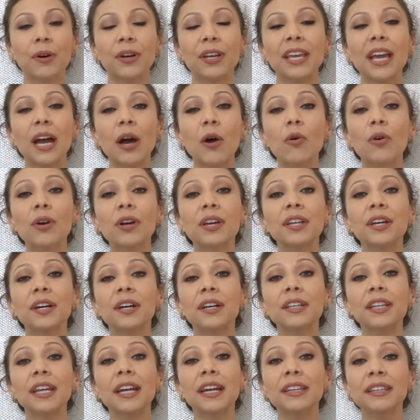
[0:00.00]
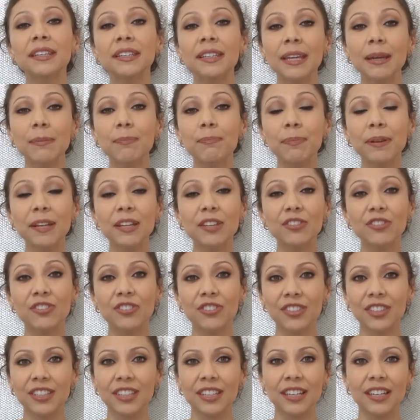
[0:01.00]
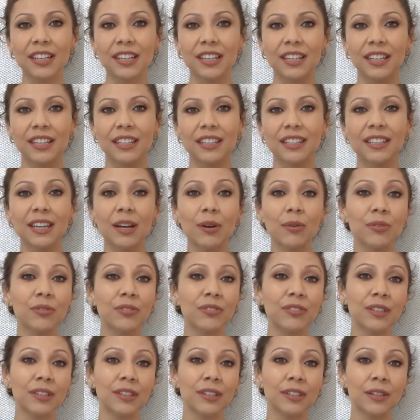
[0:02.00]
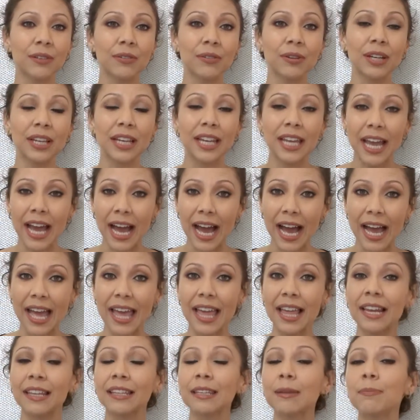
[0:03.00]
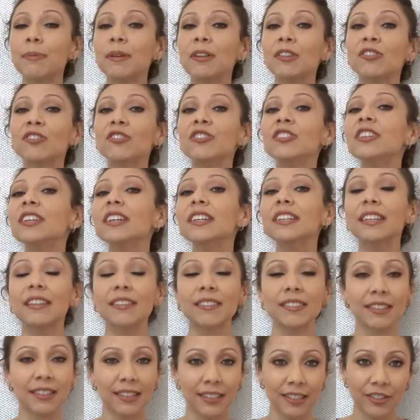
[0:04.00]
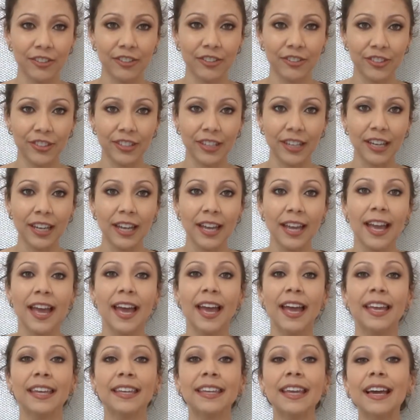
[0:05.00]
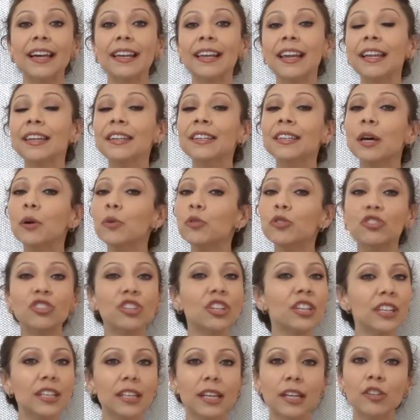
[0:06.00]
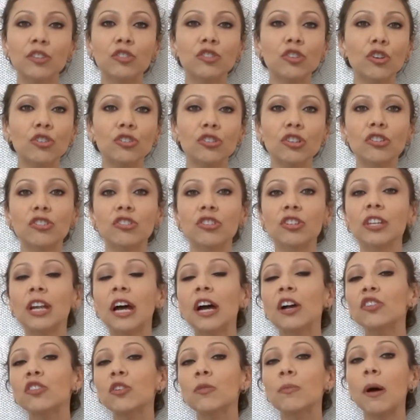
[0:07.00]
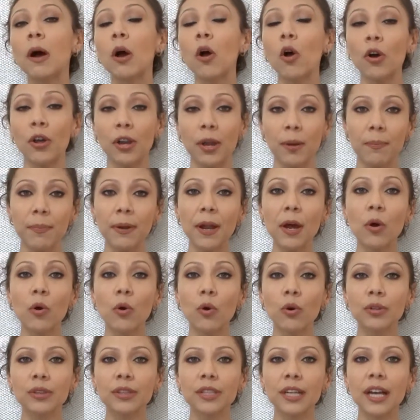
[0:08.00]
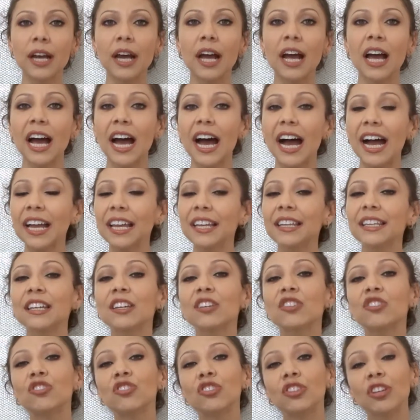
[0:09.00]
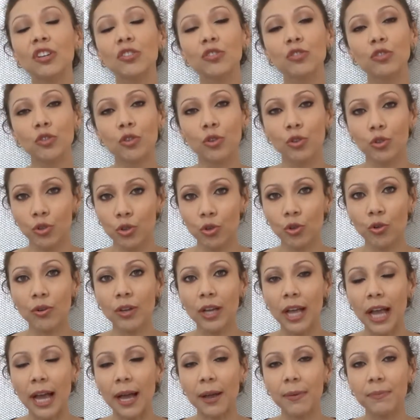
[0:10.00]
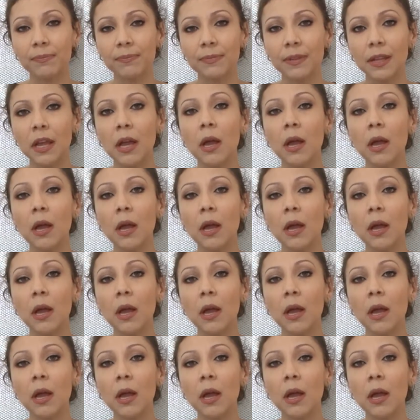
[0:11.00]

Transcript: Porque a Ucrânia dependia da usina nuclear, ela dependia dessa energia e ela não tinha de onde tirar de uma hora para outra a energia de outro lugar.